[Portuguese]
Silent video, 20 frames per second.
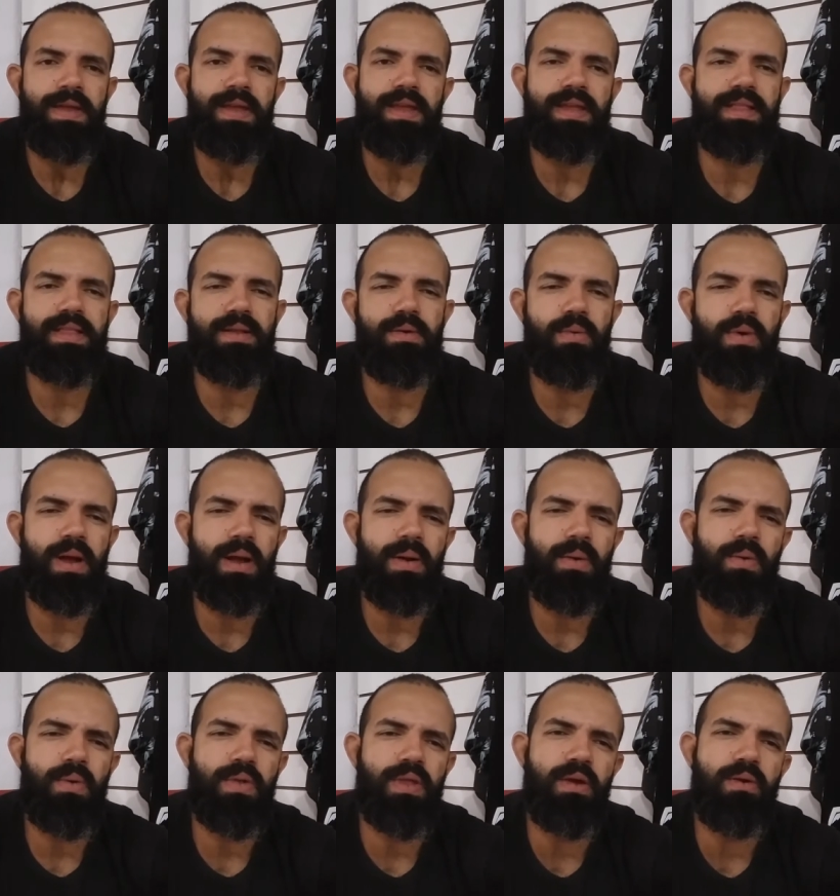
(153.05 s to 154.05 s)
Então, a,
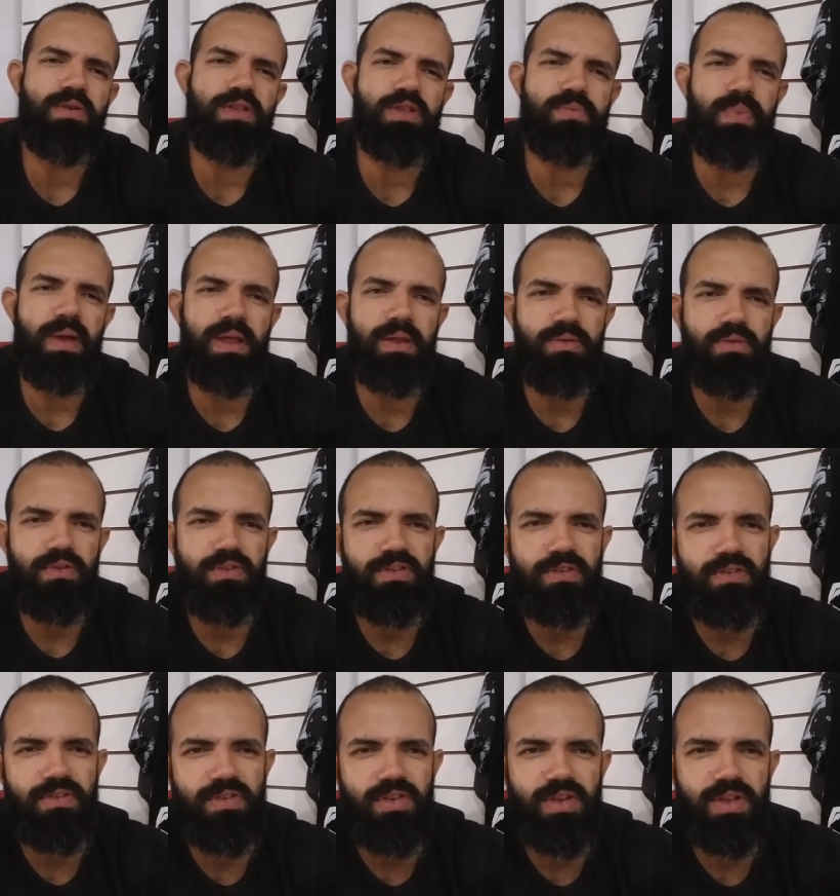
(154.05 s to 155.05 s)
o que eu espero do
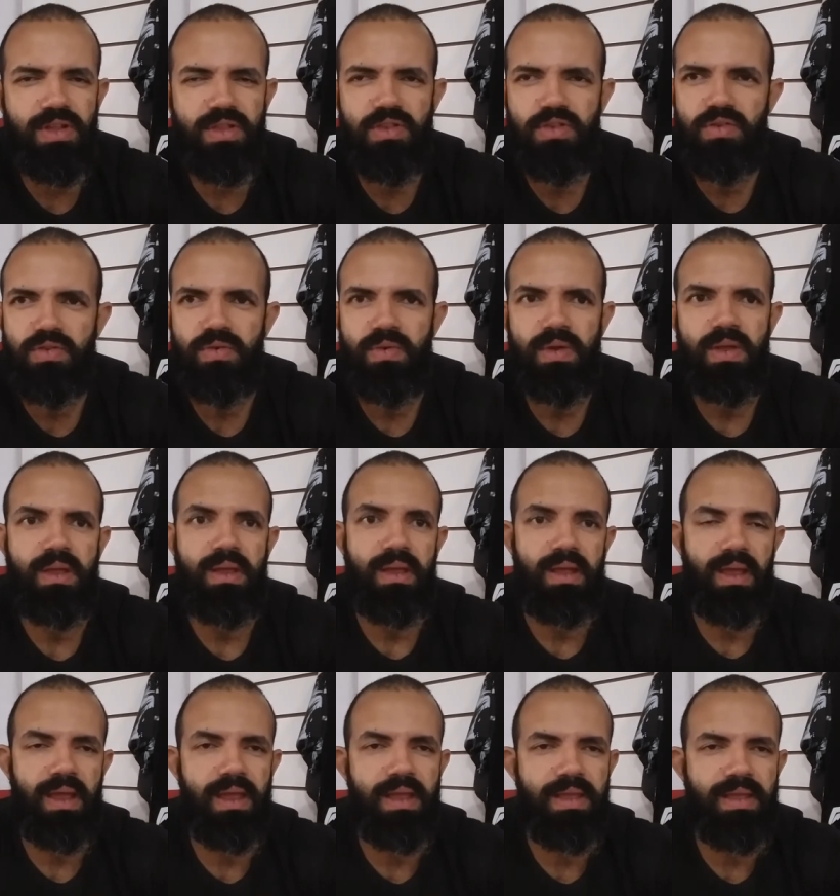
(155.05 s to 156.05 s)
jiu-jitsu
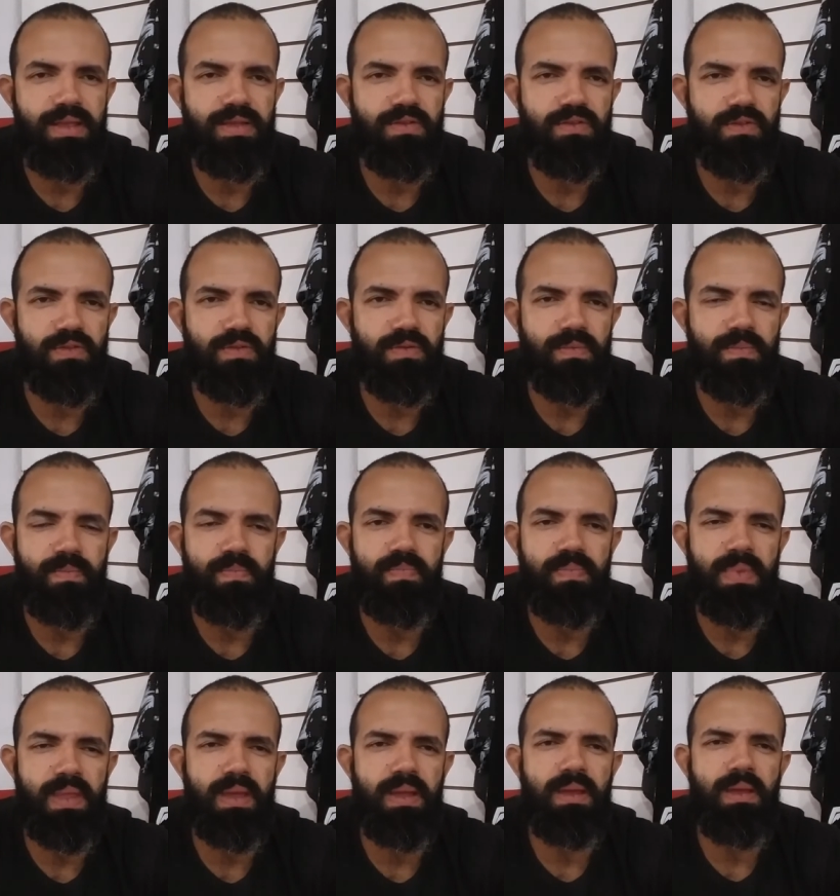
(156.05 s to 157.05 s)
é isso,
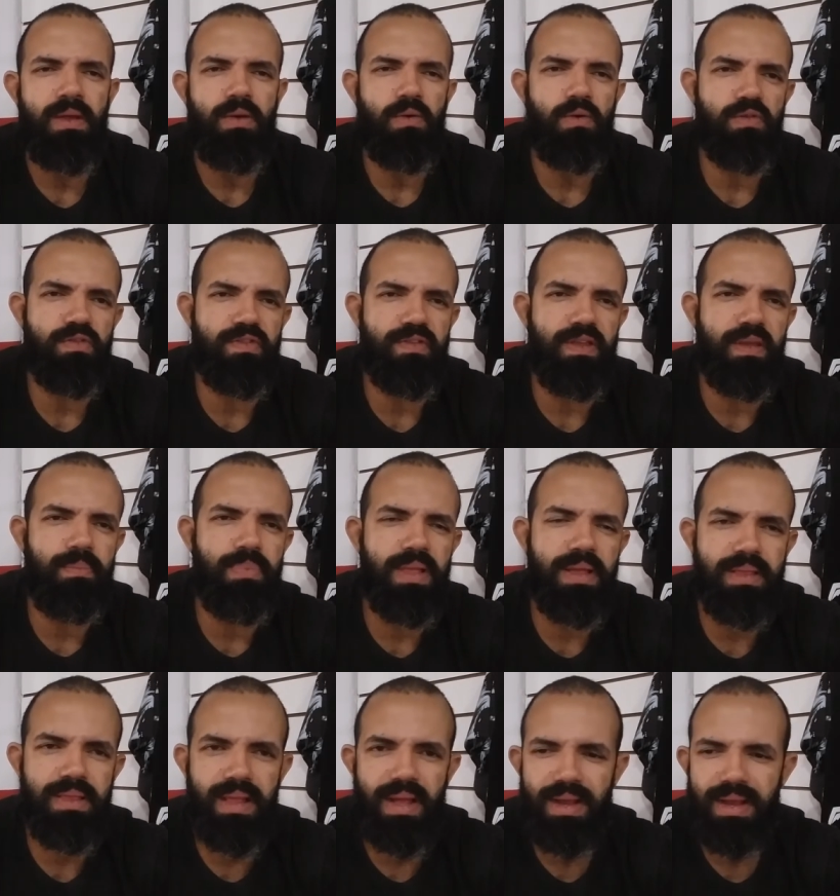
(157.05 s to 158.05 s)
né? Conseguir
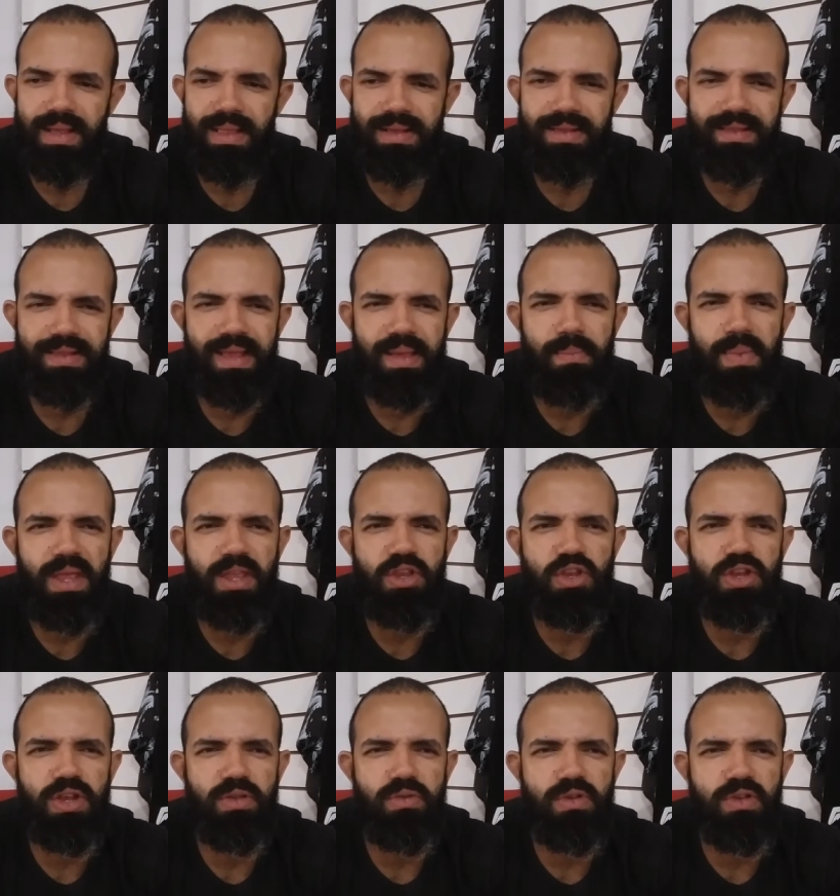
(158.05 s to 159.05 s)
plantar aquela
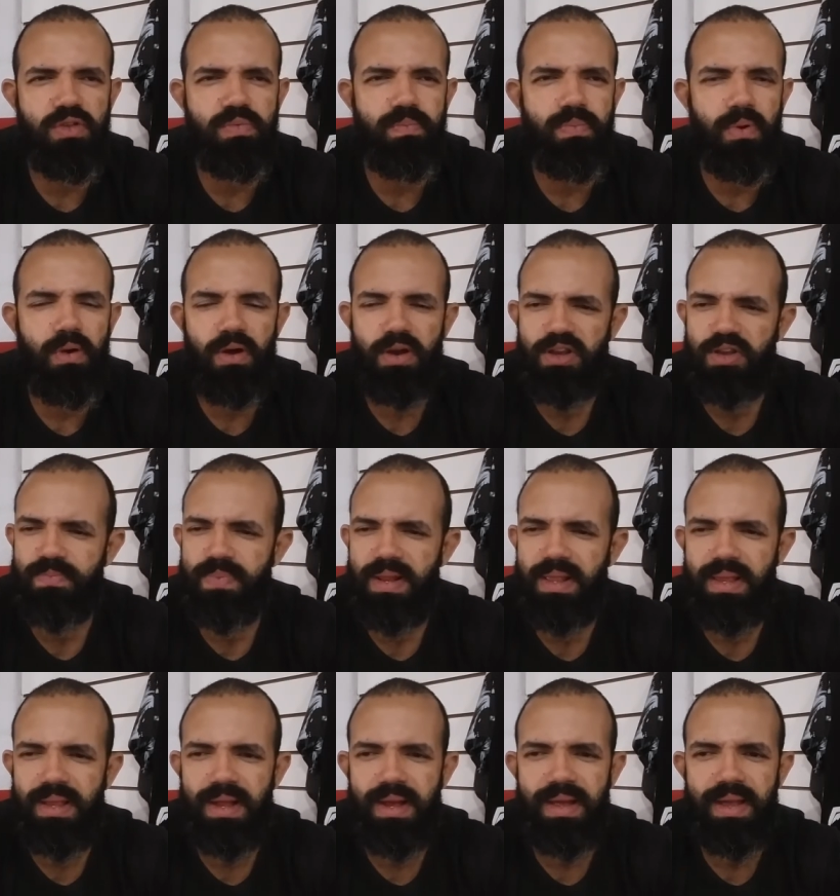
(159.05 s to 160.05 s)
sementinha do esporte para
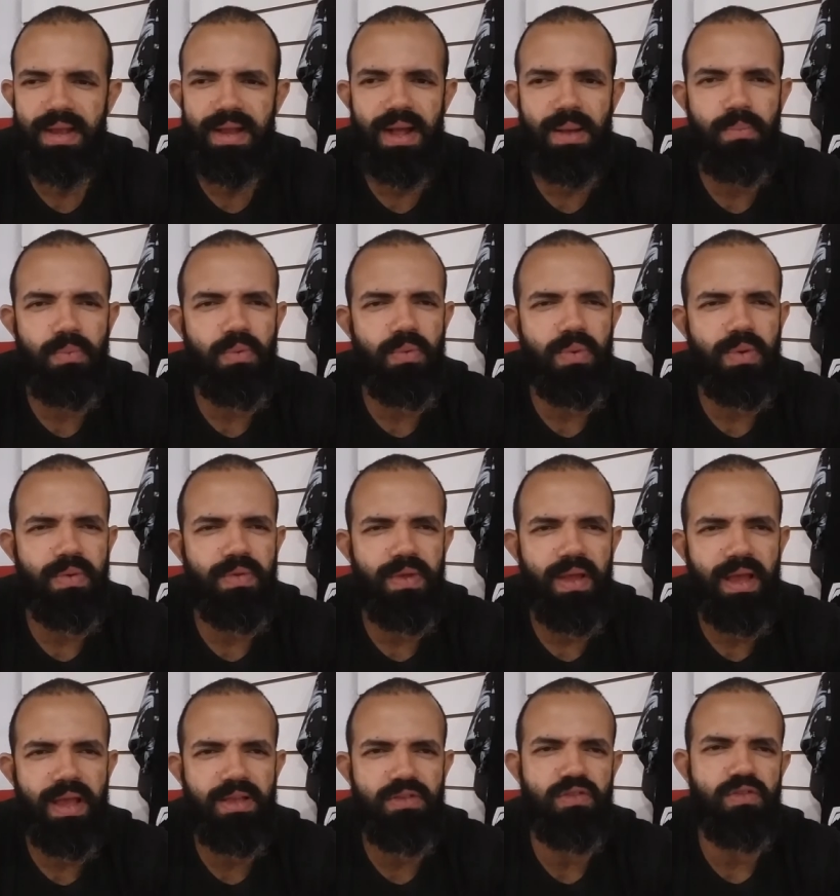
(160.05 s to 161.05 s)
ele carregar o
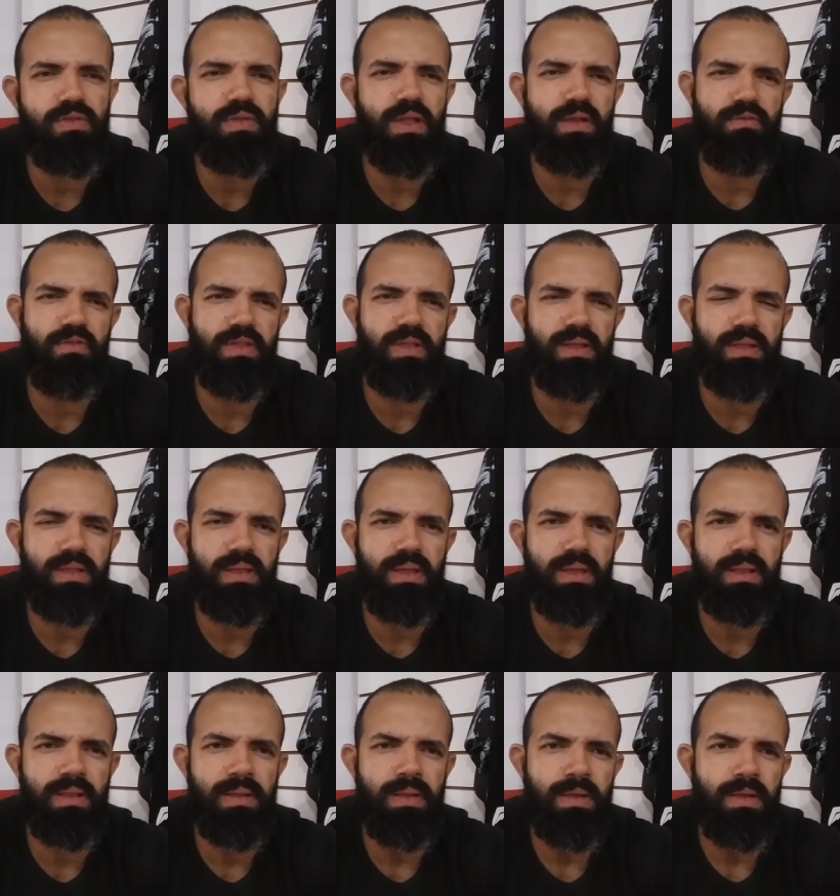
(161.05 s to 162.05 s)
resto da vida
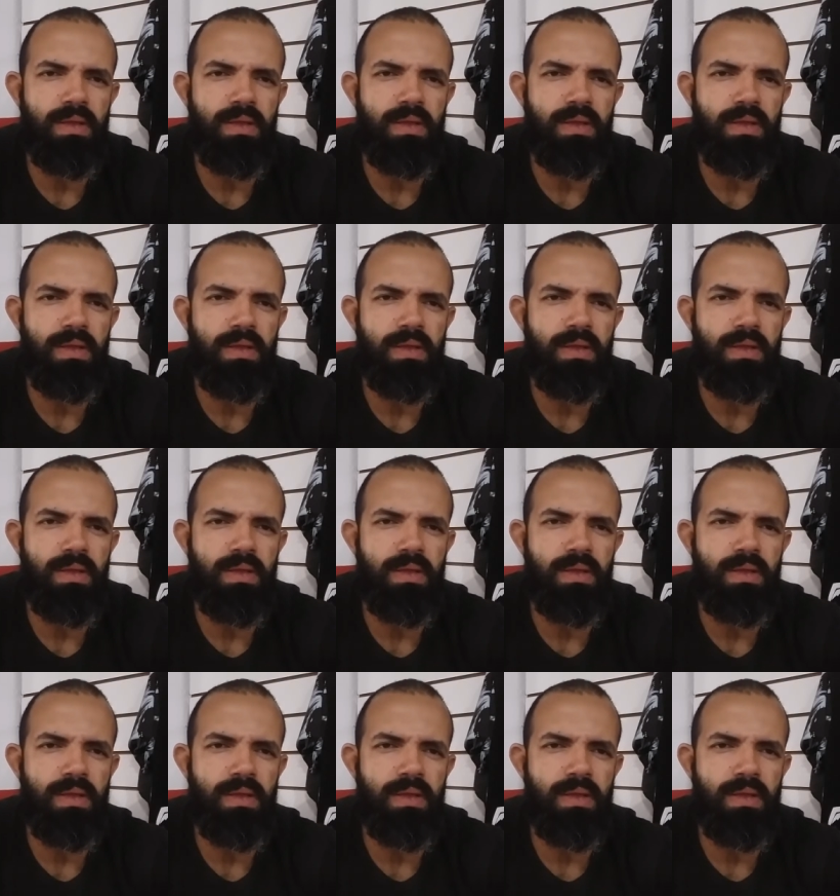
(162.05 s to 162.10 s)
dele.